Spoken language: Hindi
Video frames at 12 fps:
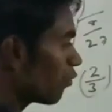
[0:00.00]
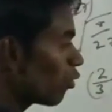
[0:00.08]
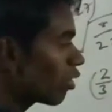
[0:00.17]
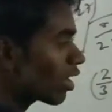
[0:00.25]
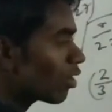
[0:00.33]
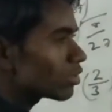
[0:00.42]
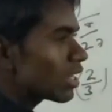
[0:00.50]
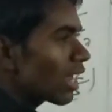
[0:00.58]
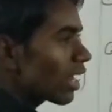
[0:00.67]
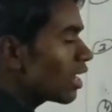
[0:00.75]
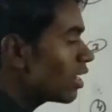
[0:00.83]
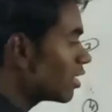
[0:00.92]
कि फोर का हो
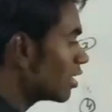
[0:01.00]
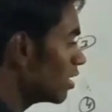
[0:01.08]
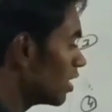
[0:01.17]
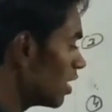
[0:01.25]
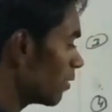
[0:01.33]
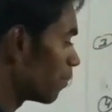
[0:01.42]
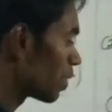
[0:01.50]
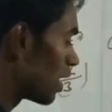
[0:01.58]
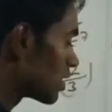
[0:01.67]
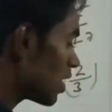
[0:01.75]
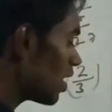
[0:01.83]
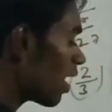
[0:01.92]
जाएगा डी
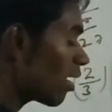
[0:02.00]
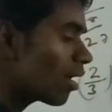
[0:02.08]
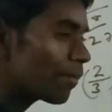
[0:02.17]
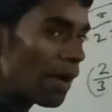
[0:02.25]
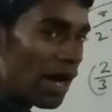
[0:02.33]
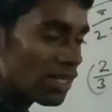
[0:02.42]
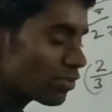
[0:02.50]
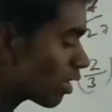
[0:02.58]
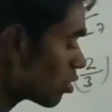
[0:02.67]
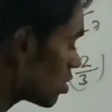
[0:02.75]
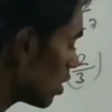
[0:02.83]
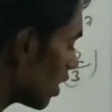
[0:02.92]
चलिए अगला पांचवा
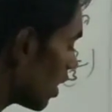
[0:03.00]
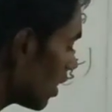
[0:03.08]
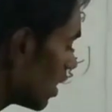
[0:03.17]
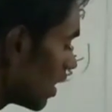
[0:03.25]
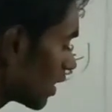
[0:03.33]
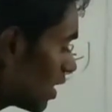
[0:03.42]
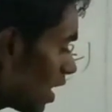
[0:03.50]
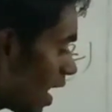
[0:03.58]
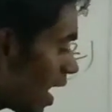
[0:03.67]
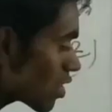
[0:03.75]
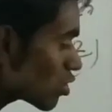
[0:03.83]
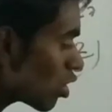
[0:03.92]
क्वेश्चन है कि
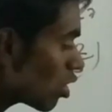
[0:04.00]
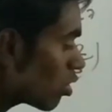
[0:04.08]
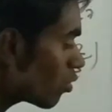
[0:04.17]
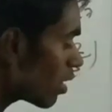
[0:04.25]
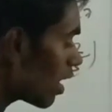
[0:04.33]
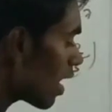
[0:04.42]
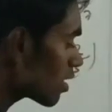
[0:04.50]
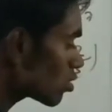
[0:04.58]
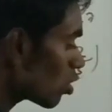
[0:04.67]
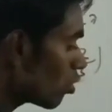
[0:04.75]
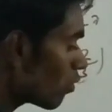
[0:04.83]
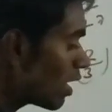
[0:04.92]
एक्स और एक्स
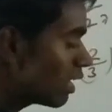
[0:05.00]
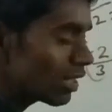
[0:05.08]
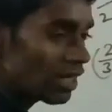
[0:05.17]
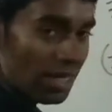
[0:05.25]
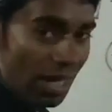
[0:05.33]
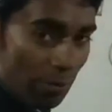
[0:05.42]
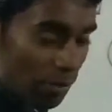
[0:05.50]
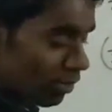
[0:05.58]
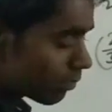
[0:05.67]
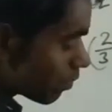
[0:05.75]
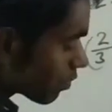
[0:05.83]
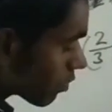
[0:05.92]
और वाई देखिए यहाँ पे
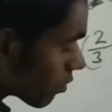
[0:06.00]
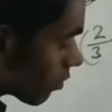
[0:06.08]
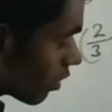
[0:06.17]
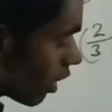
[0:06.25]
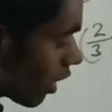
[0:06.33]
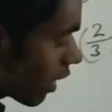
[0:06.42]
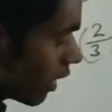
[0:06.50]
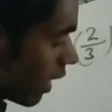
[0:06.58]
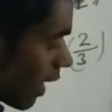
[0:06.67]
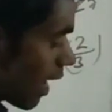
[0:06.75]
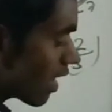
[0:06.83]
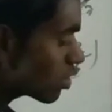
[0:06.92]

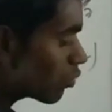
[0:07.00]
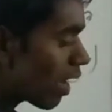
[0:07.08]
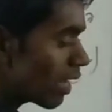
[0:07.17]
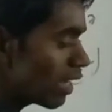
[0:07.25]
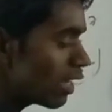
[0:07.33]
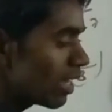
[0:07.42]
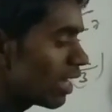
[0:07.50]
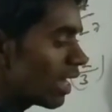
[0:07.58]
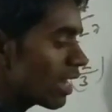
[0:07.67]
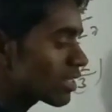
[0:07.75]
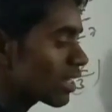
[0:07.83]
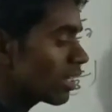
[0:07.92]
एक्स वाई
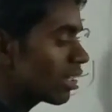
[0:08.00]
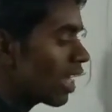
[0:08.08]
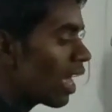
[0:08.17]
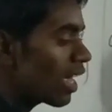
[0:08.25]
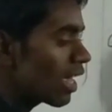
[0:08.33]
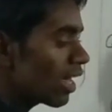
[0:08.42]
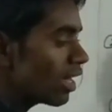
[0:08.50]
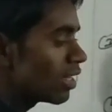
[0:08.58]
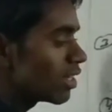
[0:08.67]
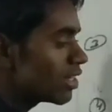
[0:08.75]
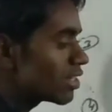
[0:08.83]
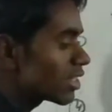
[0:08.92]
एक संख्या है
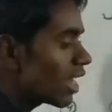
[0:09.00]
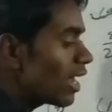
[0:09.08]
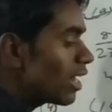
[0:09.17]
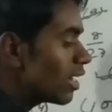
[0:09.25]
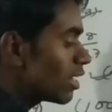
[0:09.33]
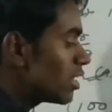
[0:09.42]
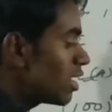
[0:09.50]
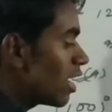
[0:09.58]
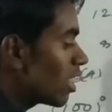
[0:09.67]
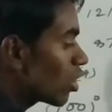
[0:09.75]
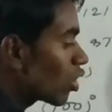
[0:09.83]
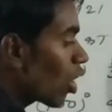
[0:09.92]
इसके
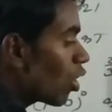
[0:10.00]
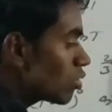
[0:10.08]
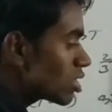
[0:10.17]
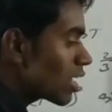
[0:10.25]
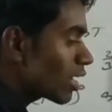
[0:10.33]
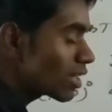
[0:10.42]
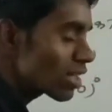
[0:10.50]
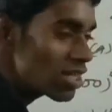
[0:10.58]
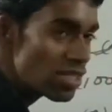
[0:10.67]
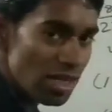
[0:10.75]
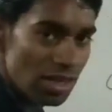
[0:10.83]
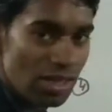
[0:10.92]
लिए कौन सा कथन
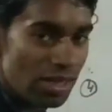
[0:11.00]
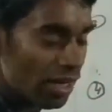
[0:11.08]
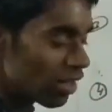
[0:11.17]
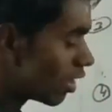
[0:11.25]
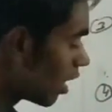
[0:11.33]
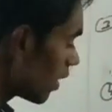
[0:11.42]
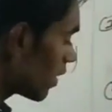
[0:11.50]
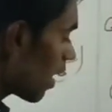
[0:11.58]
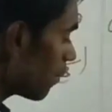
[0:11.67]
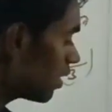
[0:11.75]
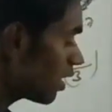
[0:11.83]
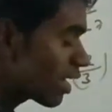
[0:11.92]
सही है
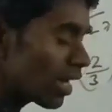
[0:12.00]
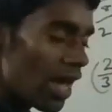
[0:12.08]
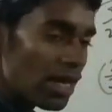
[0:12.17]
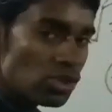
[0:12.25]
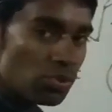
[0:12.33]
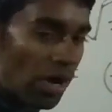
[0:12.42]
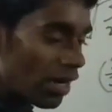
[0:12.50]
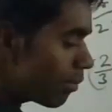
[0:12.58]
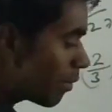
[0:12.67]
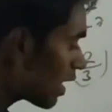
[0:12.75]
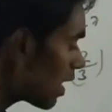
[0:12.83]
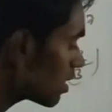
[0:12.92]
यहाँ पे देखिए एक्स वाई
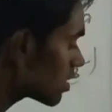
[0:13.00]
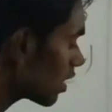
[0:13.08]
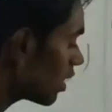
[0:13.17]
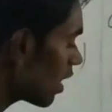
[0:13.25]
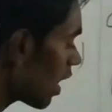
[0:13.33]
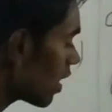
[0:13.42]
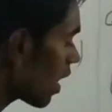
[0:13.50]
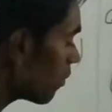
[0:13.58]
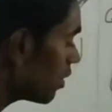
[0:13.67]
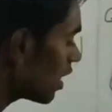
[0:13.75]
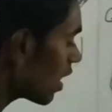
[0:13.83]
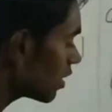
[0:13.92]
मेरा एक संख्या यहाँ
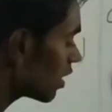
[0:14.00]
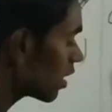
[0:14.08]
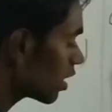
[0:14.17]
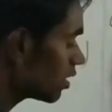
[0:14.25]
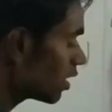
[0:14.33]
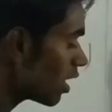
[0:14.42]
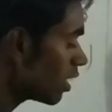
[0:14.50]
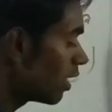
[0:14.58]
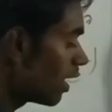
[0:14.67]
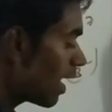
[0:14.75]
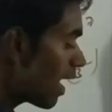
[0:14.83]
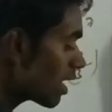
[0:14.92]
पे ध्यान दिखेगा ठीक है
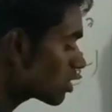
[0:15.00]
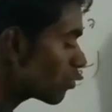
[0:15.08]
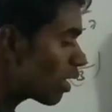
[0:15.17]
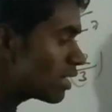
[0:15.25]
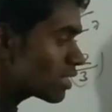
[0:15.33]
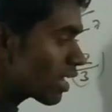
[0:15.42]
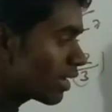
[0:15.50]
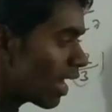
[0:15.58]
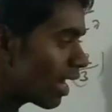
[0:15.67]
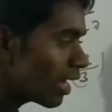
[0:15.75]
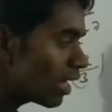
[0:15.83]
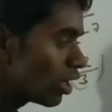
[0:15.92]
एक्स वाई संख्या
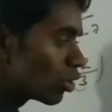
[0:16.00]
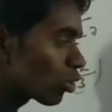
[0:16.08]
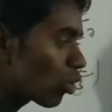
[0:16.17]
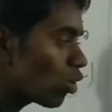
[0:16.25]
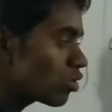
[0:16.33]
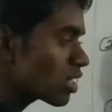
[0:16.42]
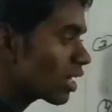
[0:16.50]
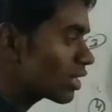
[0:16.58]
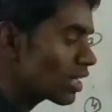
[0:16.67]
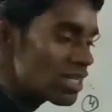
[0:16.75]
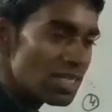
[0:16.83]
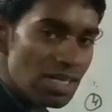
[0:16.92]
है तो कौन सा
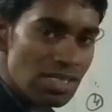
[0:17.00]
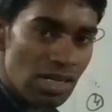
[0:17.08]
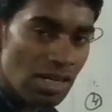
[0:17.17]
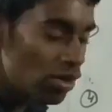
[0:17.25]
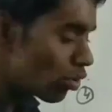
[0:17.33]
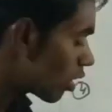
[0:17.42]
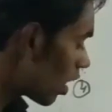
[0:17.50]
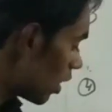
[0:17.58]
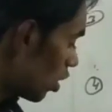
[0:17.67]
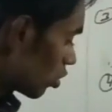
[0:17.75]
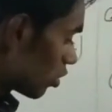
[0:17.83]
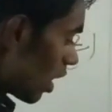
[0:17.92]
कथन इसका सही होगा
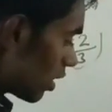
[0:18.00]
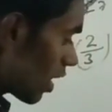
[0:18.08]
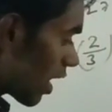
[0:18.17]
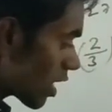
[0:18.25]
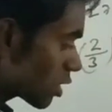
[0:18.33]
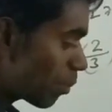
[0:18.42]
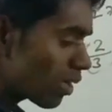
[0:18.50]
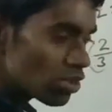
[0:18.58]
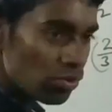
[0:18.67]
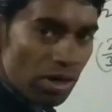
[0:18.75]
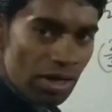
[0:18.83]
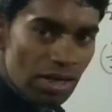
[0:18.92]
तो यहाँ देखिए एक्स
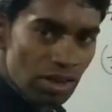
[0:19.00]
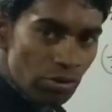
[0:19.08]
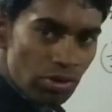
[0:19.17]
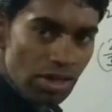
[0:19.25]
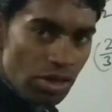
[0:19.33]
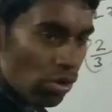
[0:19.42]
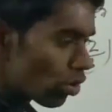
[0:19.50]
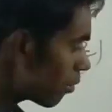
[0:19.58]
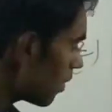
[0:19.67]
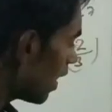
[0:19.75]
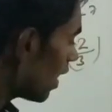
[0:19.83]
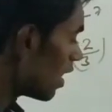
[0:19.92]
प्लस वन क्योंकि योग
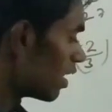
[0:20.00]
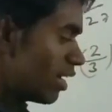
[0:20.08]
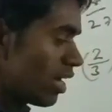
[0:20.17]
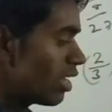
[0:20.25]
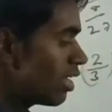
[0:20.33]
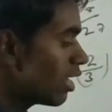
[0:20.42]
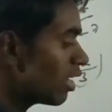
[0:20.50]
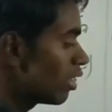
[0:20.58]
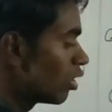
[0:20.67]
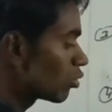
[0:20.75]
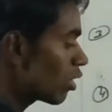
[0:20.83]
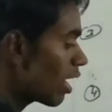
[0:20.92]
में है नहीं है
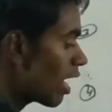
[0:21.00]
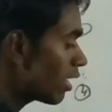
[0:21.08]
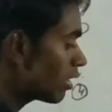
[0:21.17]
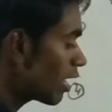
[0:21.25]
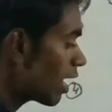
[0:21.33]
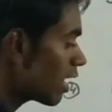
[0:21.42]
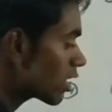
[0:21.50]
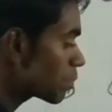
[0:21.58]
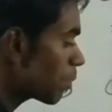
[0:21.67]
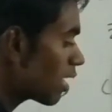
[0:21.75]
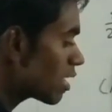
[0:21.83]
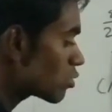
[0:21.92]
तो एन टेन एक्स
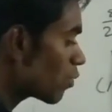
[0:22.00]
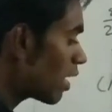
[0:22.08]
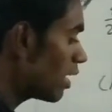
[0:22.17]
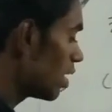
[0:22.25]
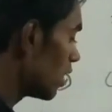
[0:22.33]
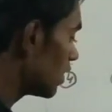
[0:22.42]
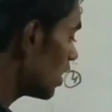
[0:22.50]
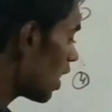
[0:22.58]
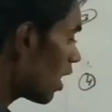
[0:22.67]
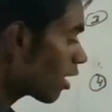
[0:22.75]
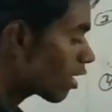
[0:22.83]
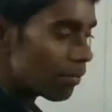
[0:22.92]
प्लस वाई ये
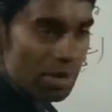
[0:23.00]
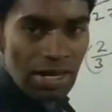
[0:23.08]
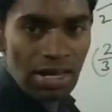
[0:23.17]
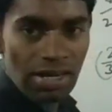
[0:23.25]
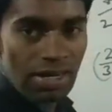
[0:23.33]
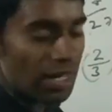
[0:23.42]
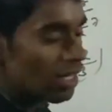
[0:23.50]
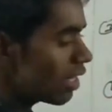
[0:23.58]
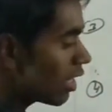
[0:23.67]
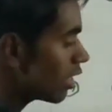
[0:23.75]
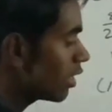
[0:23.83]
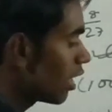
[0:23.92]
अंक में है नहीं
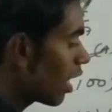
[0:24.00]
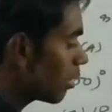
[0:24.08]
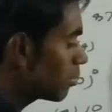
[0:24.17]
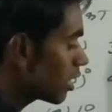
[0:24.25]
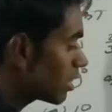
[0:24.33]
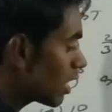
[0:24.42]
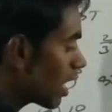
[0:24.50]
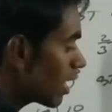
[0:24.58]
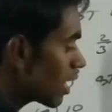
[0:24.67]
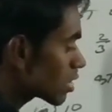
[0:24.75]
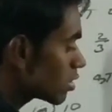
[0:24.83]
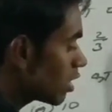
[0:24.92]
है अब देखिए टेन
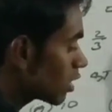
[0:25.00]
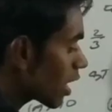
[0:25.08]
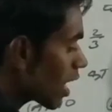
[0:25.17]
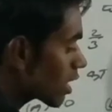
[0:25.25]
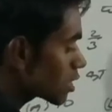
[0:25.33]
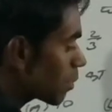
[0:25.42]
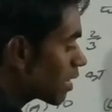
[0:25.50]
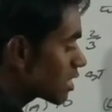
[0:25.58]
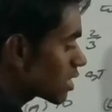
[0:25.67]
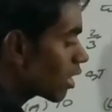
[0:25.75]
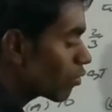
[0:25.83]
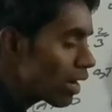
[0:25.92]
एक्स एक्स
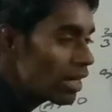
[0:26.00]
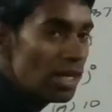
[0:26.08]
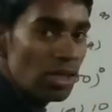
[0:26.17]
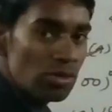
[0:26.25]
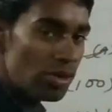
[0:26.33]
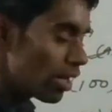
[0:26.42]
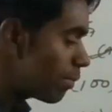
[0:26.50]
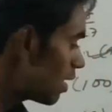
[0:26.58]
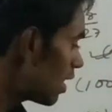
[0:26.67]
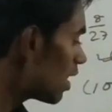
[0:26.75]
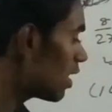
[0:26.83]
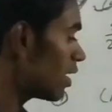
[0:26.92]
प्लस टेन वाई तो ये भी
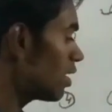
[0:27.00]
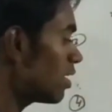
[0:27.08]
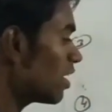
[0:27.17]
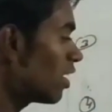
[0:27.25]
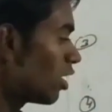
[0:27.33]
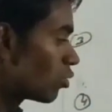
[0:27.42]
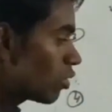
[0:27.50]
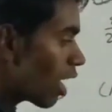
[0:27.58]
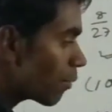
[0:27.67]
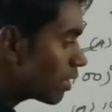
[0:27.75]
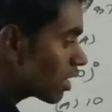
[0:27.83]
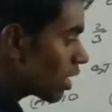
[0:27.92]
है नहीं है तो
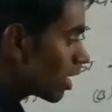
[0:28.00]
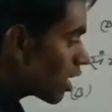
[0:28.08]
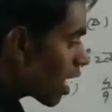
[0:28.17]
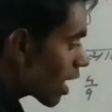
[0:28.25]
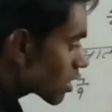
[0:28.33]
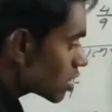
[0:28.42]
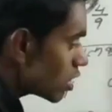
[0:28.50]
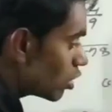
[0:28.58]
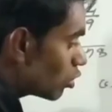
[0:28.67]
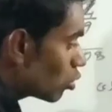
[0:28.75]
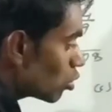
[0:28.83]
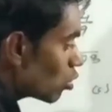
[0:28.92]
यहाँ पे देखना है एक्स
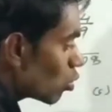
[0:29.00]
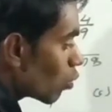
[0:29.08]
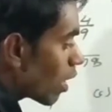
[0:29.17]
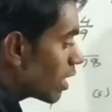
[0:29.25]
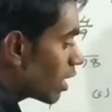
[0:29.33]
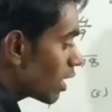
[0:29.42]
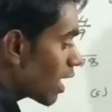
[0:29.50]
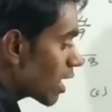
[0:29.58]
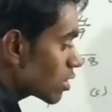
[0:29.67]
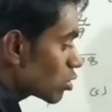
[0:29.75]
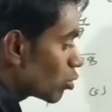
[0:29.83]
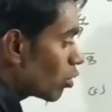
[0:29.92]
इंटू वाई यानी
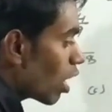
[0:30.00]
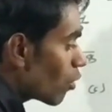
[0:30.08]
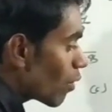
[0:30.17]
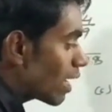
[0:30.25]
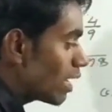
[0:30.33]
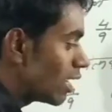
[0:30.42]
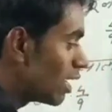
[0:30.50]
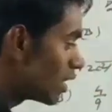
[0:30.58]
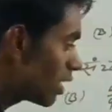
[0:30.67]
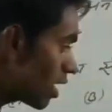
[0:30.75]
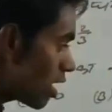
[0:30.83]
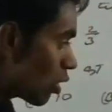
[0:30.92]
एक्स गुना वाई
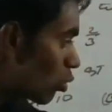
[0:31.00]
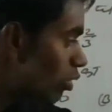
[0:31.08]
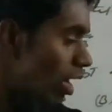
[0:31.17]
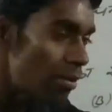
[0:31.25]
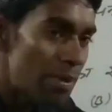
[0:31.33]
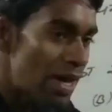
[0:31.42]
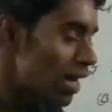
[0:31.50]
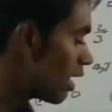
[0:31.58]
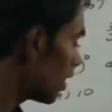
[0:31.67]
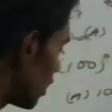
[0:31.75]
देखिये ये गुणन में है